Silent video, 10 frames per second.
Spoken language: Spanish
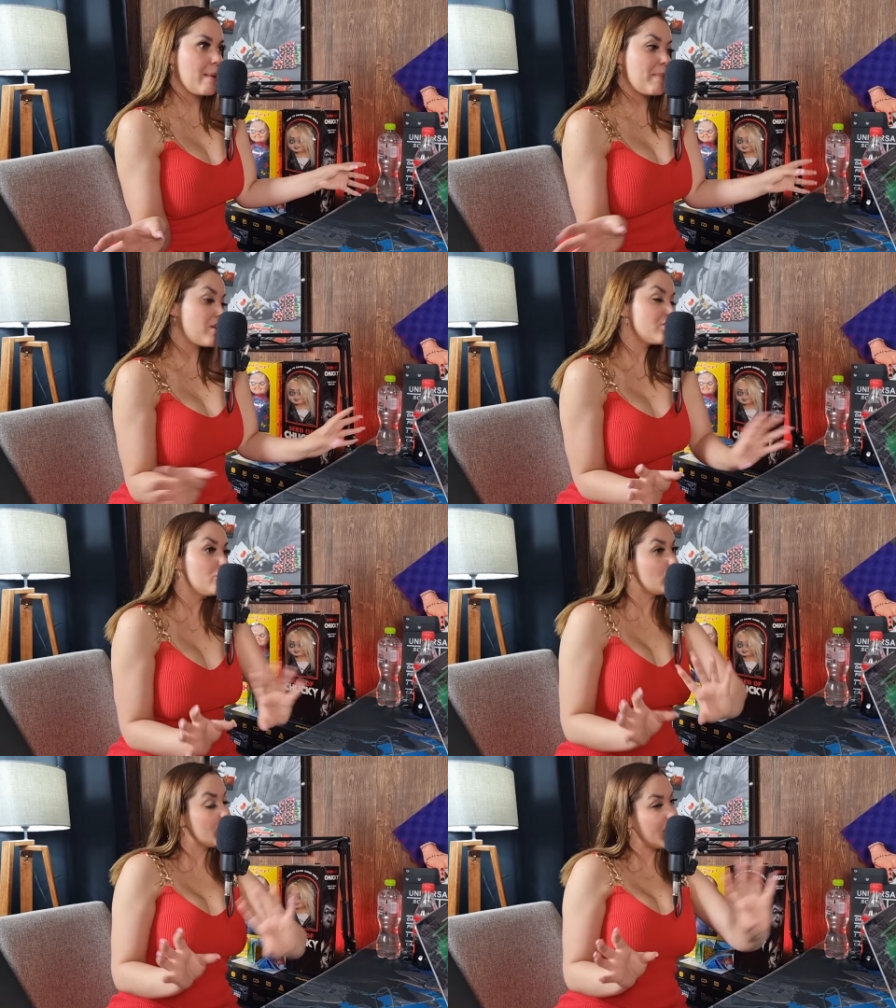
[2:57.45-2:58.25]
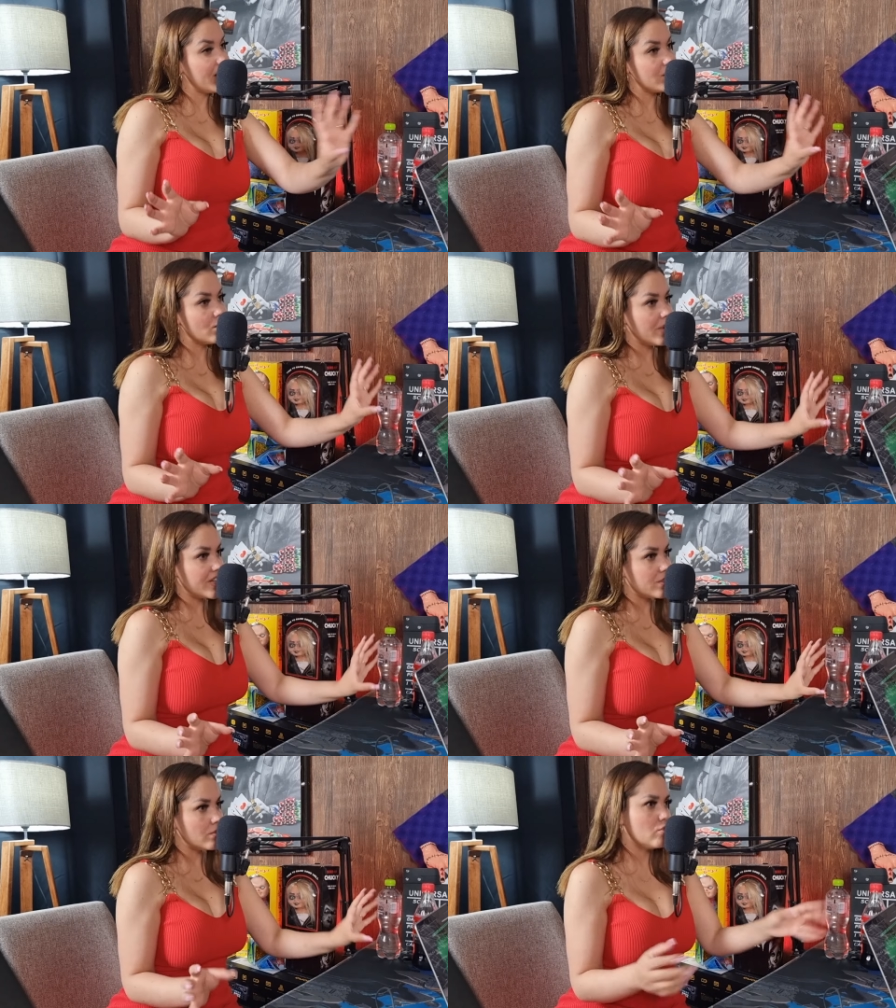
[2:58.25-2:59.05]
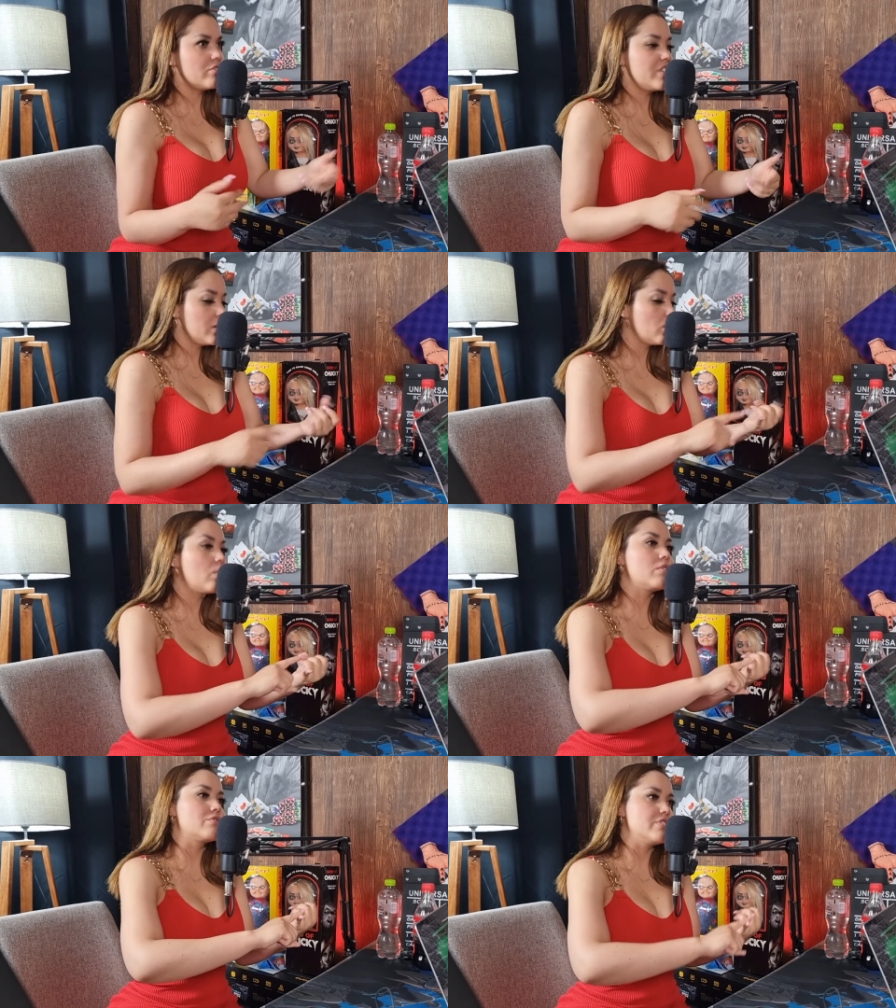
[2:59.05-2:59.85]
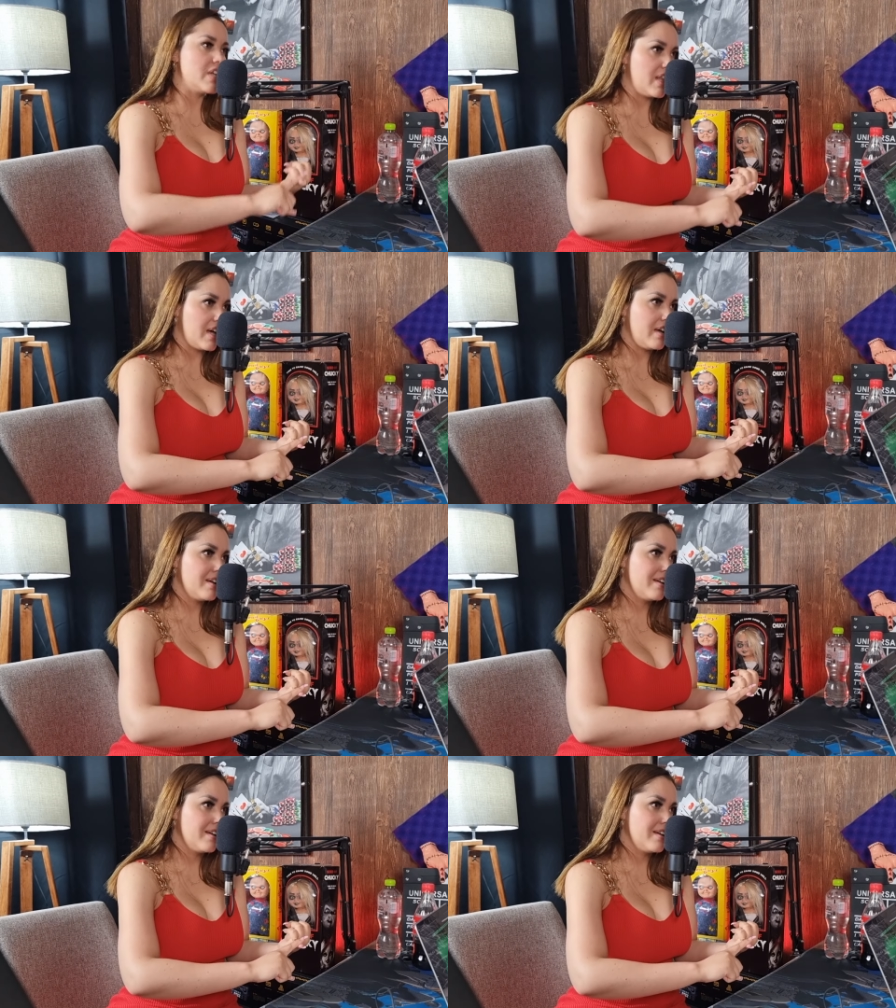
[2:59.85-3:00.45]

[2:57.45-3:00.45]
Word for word: Pero si yo no hubiera hecho eso, yo siendo conocida,